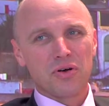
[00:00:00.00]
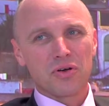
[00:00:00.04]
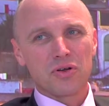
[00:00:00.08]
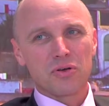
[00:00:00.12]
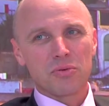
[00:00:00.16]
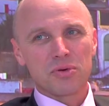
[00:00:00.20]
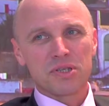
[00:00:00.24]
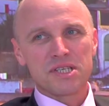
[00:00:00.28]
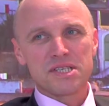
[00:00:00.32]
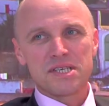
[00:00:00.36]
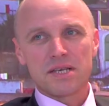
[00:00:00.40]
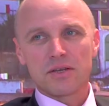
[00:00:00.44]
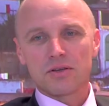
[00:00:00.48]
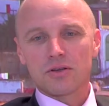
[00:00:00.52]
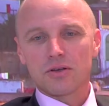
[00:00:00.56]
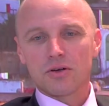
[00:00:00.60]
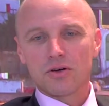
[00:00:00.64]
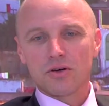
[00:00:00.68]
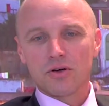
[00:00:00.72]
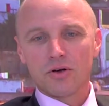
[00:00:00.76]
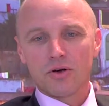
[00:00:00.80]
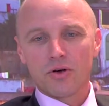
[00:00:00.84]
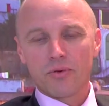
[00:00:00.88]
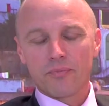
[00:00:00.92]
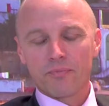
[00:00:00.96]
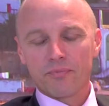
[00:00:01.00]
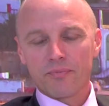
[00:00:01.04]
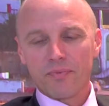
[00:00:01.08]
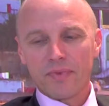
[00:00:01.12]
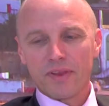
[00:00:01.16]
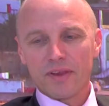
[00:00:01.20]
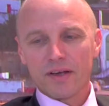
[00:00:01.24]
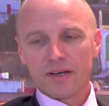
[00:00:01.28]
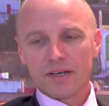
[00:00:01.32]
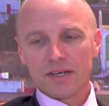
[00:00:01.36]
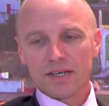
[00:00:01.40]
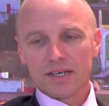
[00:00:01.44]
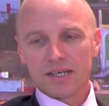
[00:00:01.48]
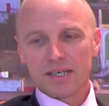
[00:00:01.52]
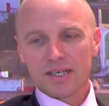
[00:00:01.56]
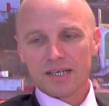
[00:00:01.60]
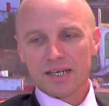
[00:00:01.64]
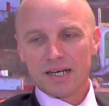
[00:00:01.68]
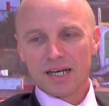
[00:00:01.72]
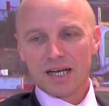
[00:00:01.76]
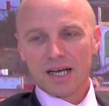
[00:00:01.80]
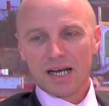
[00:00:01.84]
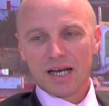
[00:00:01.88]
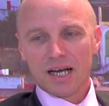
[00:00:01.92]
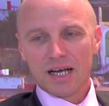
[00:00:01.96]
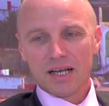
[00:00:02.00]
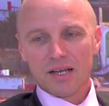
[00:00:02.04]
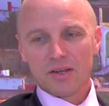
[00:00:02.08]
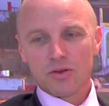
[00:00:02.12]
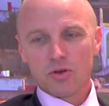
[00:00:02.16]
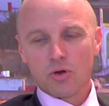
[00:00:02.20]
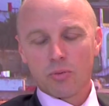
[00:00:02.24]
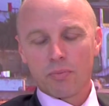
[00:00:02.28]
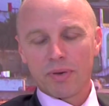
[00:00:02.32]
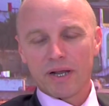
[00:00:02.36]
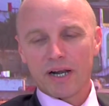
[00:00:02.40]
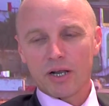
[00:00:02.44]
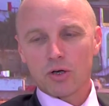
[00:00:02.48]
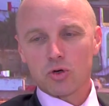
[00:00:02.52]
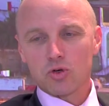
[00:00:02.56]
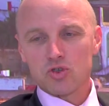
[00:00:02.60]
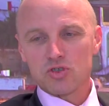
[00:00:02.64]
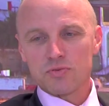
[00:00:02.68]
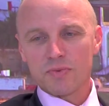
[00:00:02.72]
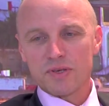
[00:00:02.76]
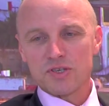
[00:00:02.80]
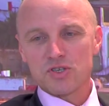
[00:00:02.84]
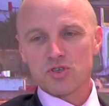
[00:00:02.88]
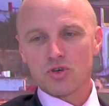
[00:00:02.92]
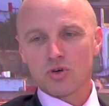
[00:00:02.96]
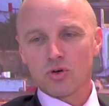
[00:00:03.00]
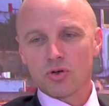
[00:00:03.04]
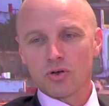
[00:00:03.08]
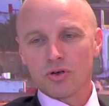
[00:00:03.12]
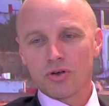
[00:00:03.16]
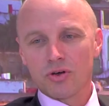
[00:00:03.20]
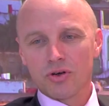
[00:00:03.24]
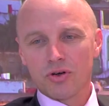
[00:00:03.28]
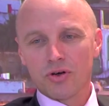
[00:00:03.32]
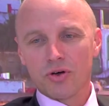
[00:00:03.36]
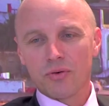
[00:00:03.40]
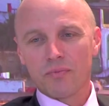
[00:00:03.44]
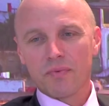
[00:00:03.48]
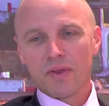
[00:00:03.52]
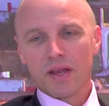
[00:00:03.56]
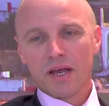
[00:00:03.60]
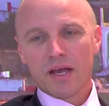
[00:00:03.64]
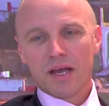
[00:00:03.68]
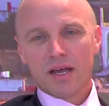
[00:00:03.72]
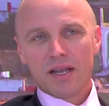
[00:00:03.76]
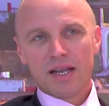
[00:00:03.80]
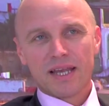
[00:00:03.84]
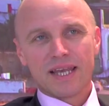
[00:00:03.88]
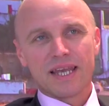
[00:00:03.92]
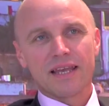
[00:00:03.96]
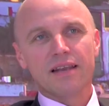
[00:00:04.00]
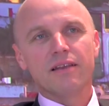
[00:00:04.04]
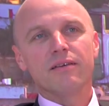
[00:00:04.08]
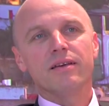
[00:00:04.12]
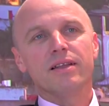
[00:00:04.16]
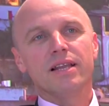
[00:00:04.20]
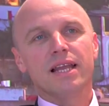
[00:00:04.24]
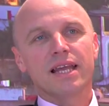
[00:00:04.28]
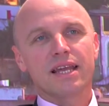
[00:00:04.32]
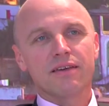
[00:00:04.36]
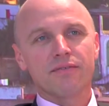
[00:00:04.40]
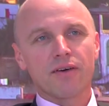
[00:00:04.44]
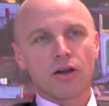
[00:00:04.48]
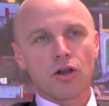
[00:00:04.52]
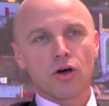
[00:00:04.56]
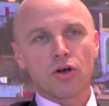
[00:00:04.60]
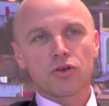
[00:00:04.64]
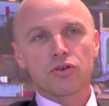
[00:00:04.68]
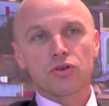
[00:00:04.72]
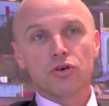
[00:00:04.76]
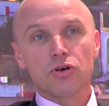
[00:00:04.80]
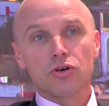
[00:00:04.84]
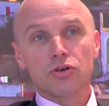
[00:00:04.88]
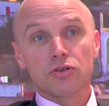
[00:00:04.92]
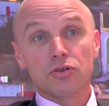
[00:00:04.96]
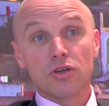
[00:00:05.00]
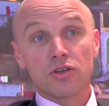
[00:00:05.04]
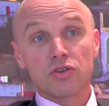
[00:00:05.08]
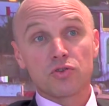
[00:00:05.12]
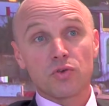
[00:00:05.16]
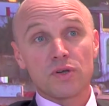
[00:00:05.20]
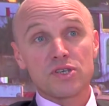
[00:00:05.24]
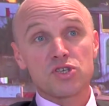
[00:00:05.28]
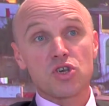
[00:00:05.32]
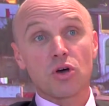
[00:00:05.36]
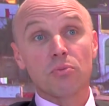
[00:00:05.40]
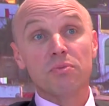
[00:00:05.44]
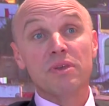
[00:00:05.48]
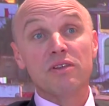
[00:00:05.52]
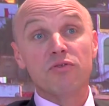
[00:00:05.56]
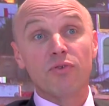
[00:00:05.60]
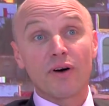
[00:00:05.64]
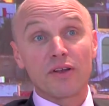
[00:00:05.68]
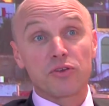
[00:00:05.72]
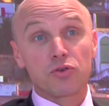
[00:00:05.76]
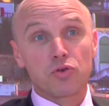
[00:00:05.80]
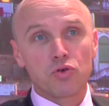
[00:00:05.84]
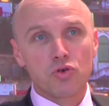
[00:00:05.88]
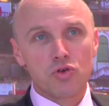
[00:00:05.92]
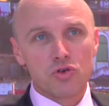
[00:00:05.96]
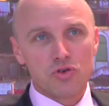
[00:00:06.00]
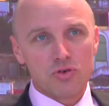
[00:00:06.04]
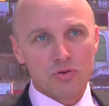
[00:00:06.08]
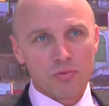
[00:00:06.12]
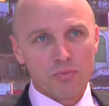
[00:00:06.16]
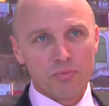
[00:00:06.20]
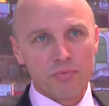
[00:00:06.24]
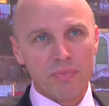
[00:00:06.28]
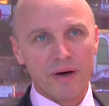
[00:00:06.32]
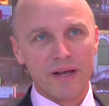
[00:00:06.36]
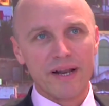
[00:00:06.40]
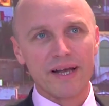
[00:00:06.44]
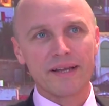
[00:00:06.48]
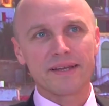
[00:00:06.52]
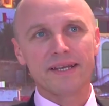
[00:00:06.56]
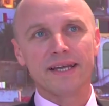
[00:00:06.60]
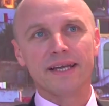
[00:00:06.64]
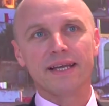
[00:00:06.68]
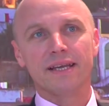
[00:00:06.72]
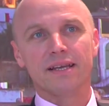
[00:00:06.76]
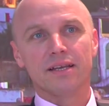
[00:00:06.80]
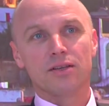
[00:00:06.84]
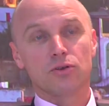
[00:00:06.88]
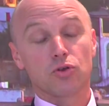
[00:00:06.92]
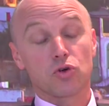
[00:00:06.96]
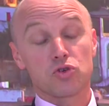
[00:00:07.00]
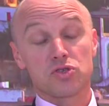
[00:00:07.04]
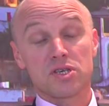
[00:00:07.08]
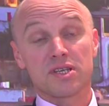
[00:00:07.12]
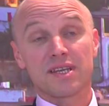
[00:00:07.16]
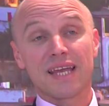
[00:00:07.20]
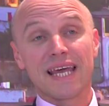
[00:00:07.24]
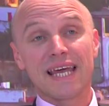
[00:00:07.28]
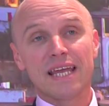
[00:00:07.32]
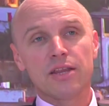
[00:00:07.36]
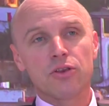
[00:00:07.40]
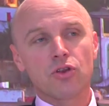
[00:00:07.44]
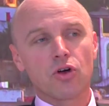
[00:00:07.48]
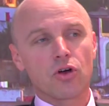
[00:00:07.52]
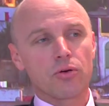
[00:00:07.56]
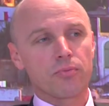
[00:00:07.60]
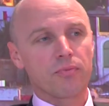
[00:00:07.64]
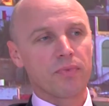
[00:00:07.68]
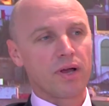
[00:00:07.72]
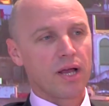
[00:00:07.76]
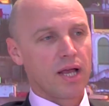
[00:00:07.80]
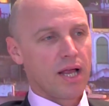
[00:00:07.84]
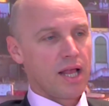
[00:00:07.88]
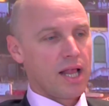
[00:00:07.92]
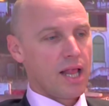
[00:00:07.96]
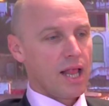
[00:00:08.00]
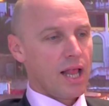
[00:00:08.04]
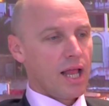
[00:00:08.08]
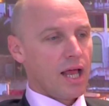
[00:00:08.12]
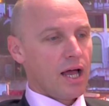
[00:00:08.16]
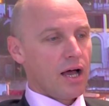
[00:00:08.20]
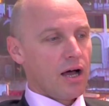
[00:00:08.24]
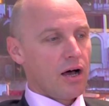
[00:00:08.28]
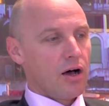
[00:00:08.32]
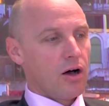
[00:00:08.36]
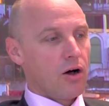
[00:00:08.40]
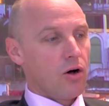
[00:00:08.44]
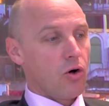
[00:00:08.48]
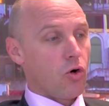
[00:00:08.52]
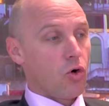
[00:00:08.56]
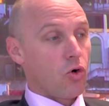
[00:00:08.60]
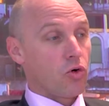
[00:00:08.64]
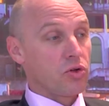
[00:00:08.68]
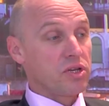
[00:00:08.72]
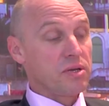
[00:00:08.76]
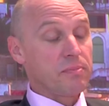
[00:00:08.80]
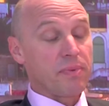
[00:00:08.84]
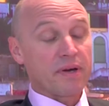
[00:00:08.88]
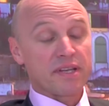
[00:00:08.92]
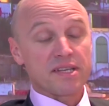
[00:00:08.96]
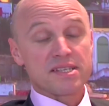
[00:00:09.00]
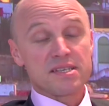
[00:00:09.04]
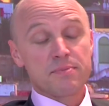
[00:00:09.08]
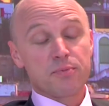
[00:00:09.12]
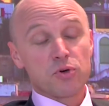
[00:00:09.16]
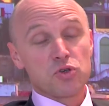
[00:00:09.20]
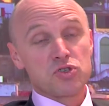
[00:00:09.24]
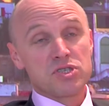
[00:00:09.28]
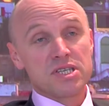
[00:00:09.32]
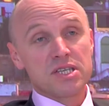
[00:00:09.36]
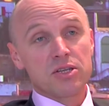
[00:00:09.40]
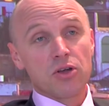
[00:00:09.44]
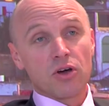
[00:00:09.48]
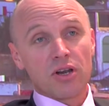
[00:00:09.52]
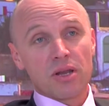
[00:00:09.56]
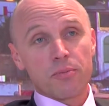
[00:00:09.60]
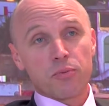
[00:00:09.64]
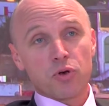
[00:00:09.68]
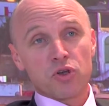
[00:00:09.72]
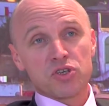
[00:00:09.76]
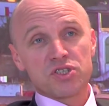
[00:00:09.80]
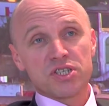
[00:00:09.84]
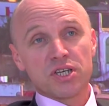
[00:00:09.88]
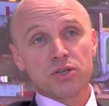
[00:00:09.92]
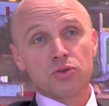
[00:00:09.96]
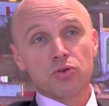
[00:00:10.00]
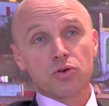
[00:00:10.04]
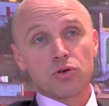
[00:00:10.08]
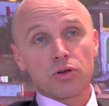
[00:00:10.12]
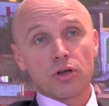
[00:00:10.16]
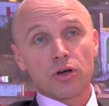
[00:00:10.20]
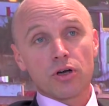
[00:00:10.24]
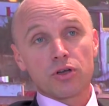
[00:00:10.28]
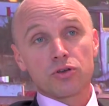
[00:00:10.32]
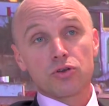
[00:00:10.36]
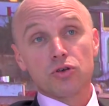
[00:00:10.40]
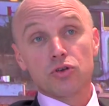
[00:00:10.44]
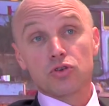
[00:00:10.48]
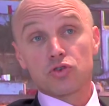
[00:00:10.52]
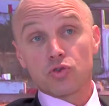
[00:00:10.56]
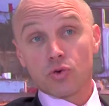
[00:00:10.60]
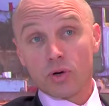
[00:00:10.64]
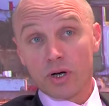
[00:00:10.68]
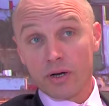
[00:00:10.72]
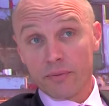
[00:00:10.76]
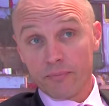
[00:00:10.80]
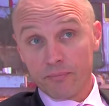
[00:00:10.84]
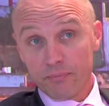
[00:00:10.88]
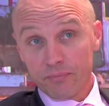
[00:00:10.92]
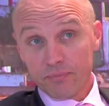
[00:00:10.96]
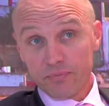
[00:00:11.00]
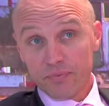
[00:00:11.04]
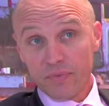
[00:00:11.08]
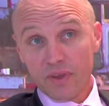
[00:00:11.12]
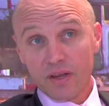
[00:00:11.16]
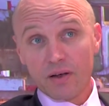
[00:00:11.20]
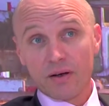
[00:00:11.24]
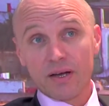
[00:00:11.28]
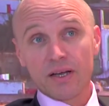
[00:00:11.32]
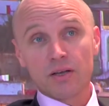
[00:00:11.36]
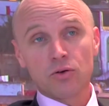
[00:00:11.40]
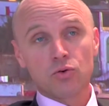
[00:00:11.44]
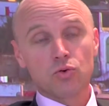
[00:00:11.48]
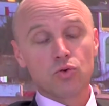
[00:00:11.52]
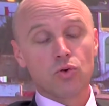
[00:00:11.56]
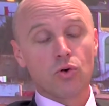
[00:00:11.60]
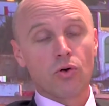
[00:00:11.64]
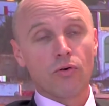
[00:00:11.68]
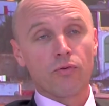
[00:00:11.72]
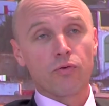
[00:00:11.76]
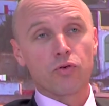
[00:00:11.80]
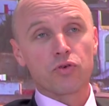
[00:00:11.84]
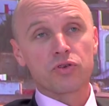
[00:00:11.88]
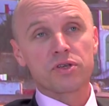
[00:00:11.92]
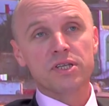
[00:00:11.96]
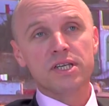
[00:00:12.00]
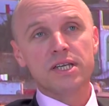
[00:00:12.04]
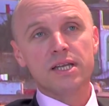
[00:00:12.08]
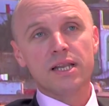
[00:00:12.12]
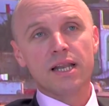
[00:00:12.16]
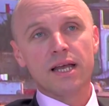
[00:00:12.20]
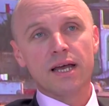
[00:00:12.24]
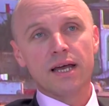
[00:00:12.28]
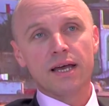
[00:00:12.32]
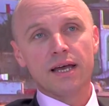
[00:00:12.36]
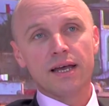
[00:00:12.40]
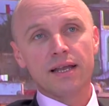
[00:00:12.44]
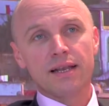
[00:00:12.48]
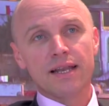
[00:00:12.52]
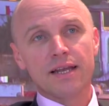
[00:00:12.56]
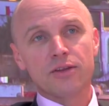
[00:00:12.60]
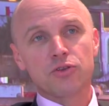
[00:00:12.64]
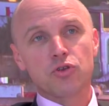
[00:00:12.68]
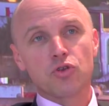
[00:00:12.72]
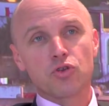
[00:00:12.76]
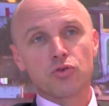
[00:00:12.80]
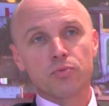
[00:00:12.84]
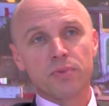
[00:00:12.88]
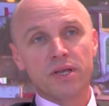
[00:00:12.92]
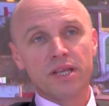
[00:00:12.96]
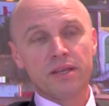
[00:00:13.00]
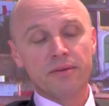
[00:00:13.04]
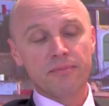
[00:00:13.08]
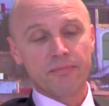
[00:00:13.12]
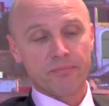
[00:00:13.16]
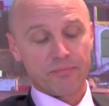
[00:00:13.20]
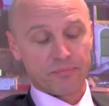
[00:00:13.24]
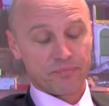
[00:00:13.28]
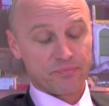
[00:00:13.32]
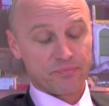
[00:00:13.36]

comment on dit ça, de non pas la consommation, qui est l'équivalent de, 300 000 voitures par année. Donc c'est énorme. Euh, on y participe aussi dans les projets Nour 1, 2, 3, où on fournit les, turbines.